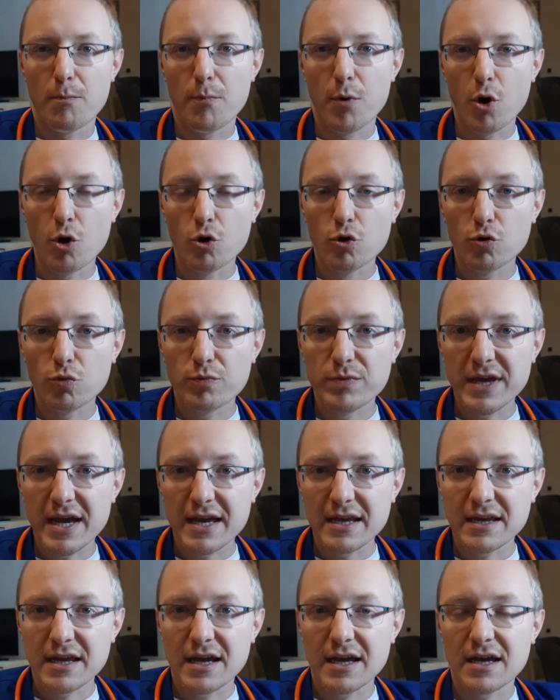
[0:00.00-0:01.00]

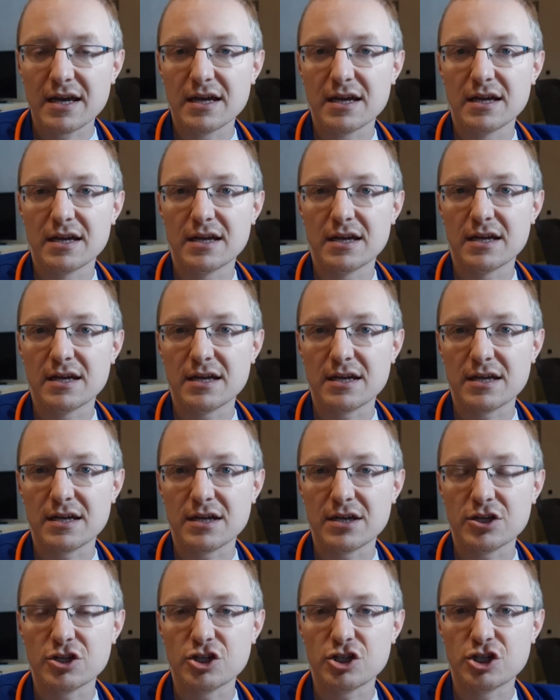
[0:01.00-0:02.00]
pogrubienie
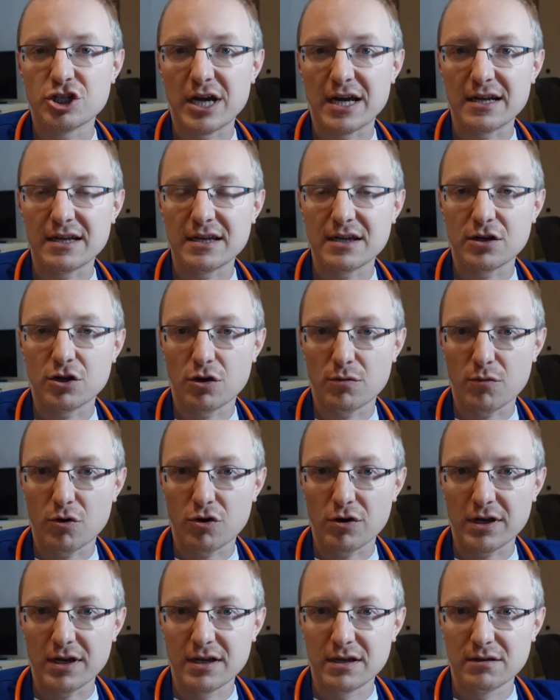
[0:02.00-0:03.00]
e, ściany
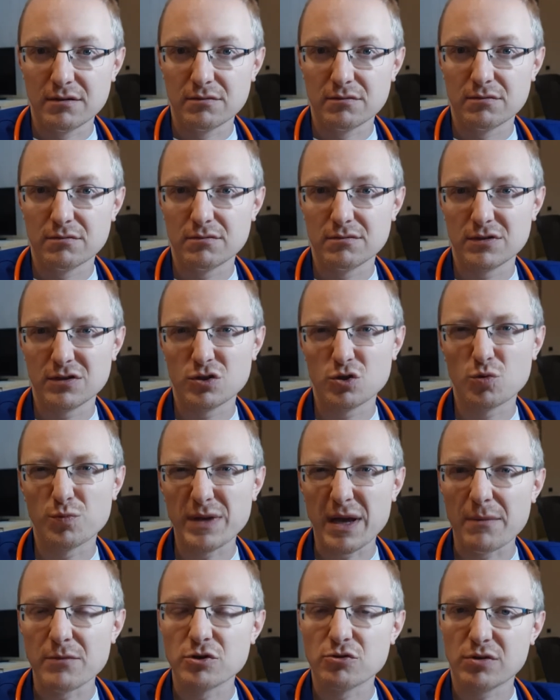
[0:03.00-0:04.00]
komory.
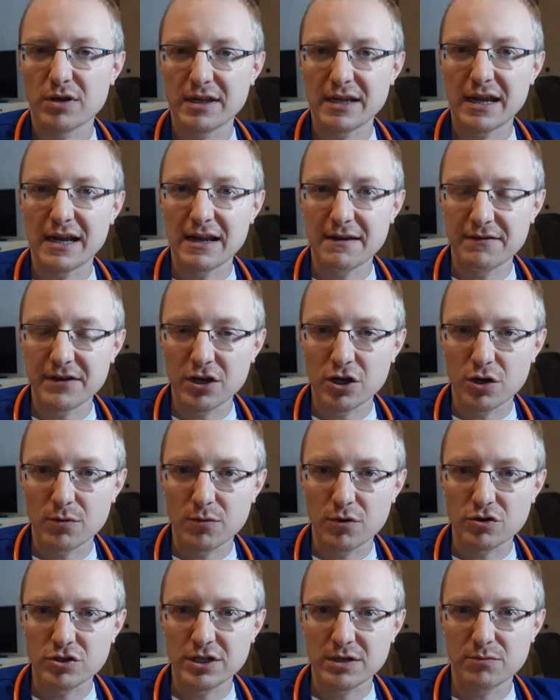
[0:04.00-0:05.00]
Skupiamy się tutaj na lewej
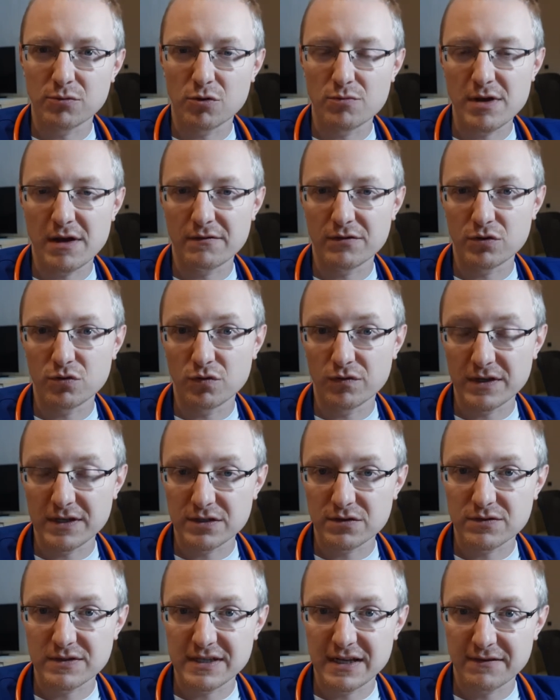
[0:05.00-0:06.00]
komorze, bo objawy głównie
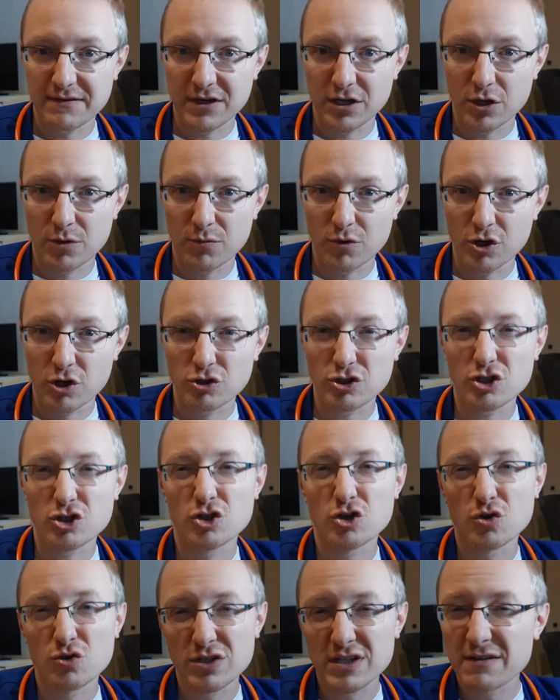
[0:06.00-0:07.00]
są z lewej komory,
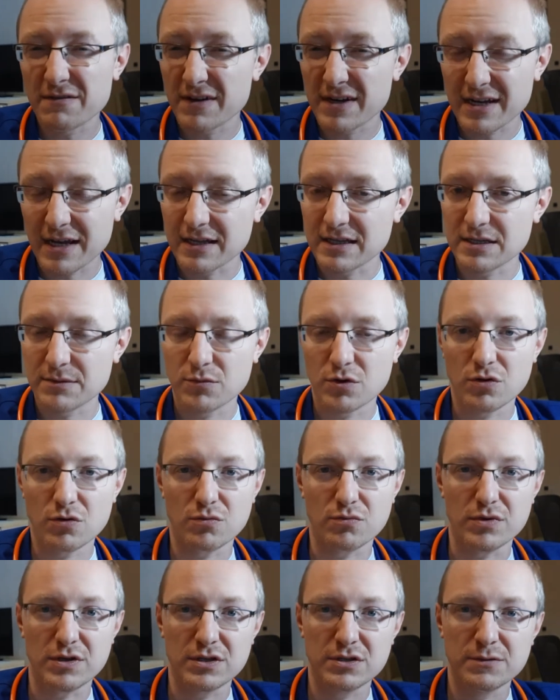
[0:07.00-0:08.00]
chociaż różne warianty
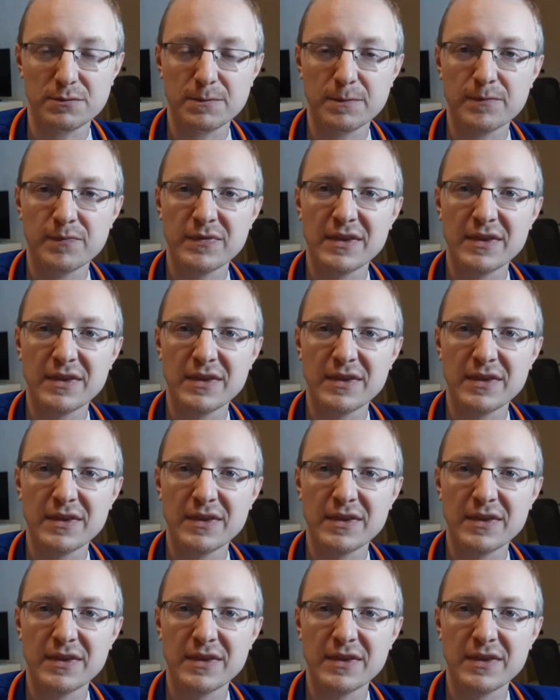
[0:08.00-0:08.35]
mogą być,